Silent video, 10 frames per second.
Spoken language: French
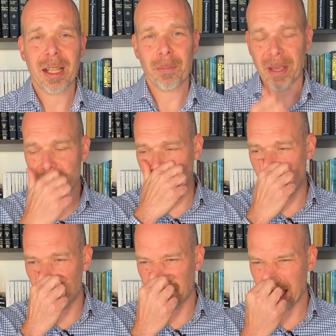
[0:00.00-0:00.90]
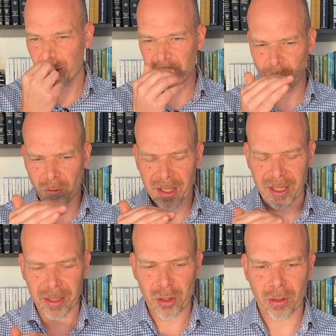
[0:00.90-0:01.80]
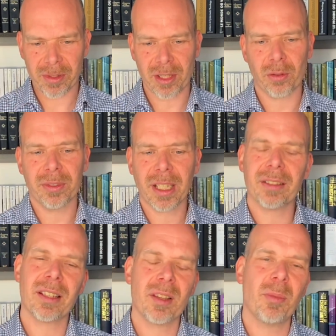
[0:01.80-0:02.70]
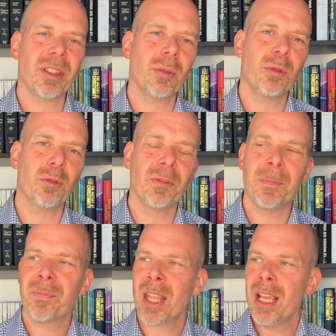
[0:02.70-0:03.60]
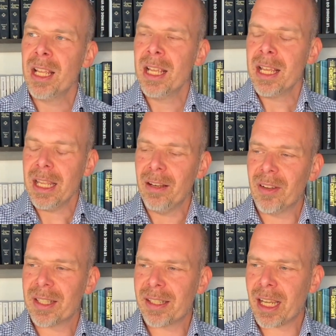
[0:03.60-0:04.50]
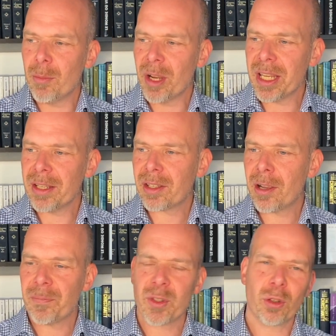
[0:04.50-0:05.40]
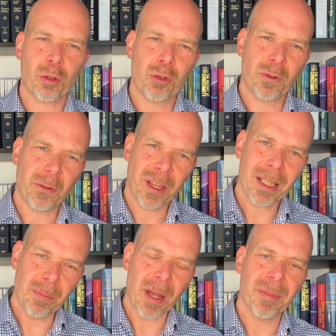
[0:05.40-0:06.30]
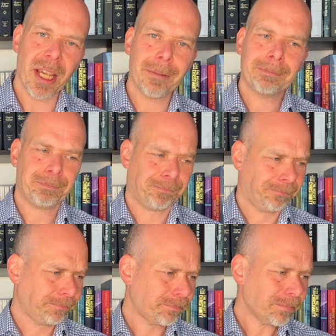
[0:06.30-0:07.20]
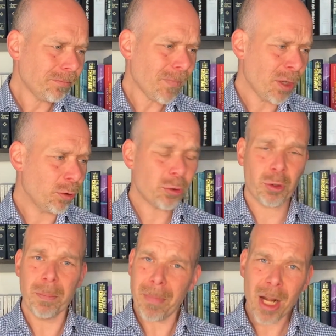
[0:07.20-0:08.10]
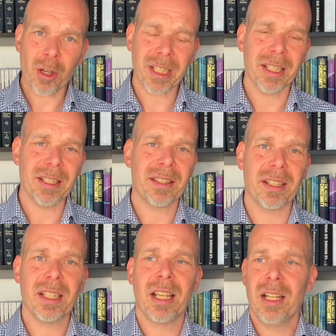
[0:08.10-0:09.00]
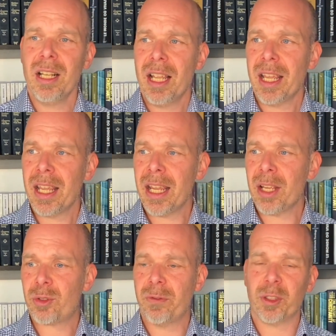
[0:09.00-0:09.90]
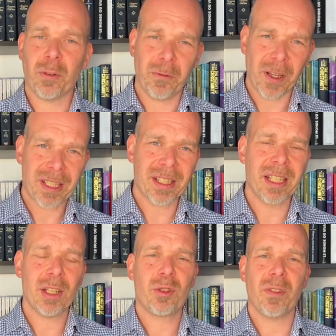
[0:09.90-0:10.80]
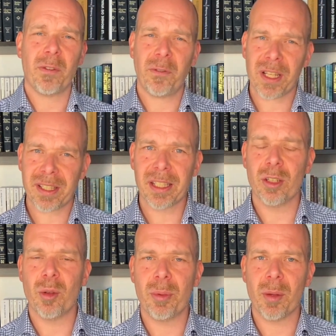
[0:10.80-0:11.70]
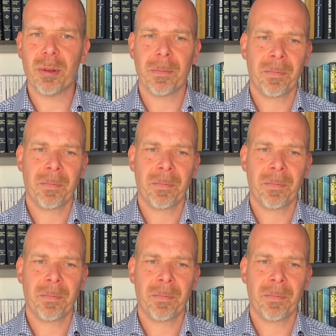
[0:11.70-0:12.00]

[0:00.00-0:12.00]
parce qu'après, trop à dire des choses qui sont très très importantes pour nos vies. Il va dire à Moïse, ce que tu fais n'est pas bien, donc tu es mal organisé et tu vas te fatiguer, tu vas fatiguer le peuple.